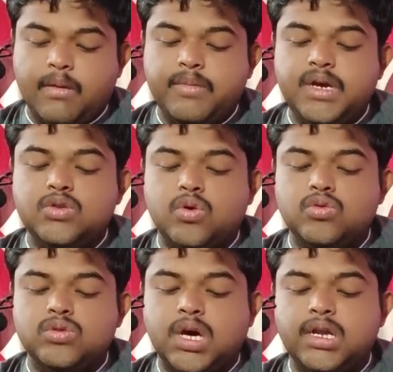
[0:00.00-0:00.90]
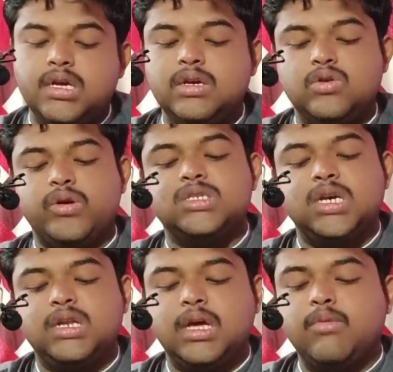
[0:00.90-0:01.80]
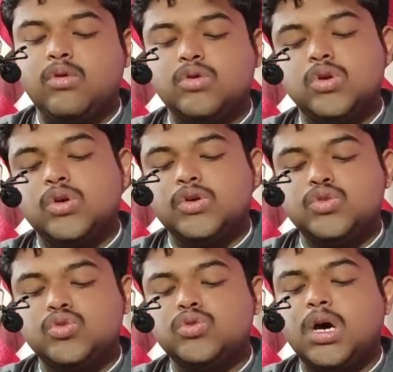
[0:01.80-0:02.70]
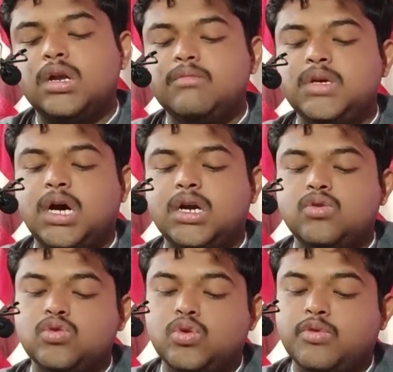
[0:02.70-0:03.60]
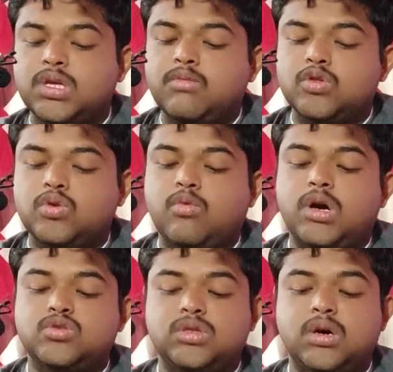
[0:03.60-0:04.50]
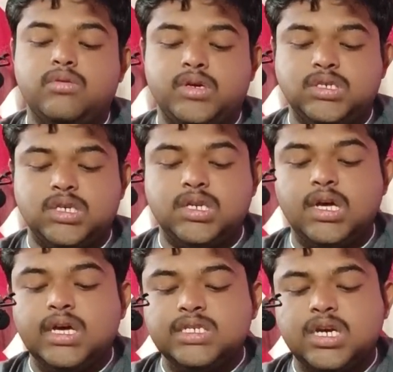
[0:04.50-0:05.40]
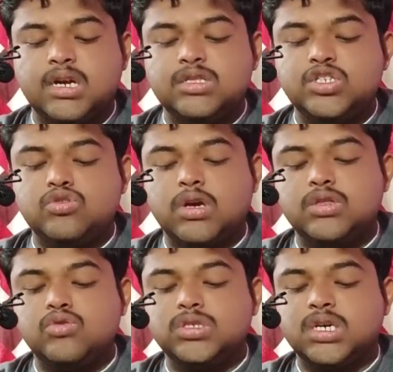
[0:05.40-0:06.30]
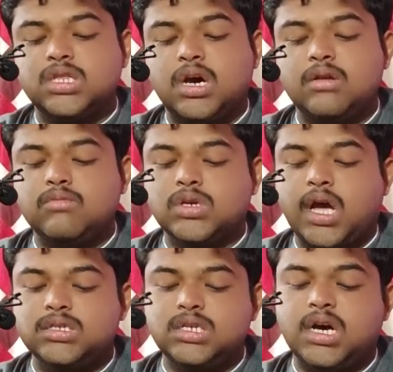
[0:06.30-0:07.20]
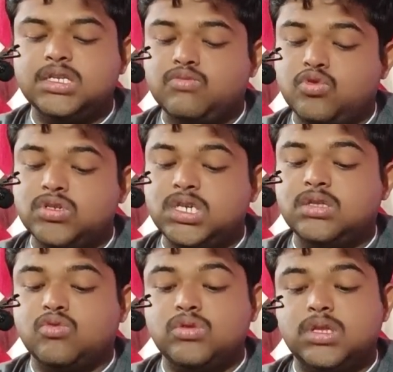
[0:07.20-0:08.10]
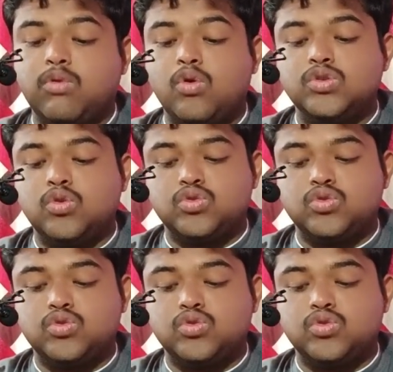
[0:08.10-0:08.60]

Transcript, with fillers: বীর ধনুর্ধারী রয়েছেন এবং যুযুধান বিরাট ও দ্রৌপদের মতো মহাযোদ্ধাও রয়েছে সেখানে ধৃষ্টকেতু চেকিতান কাশিরাজ পুরোজিৎ কুন্তি ও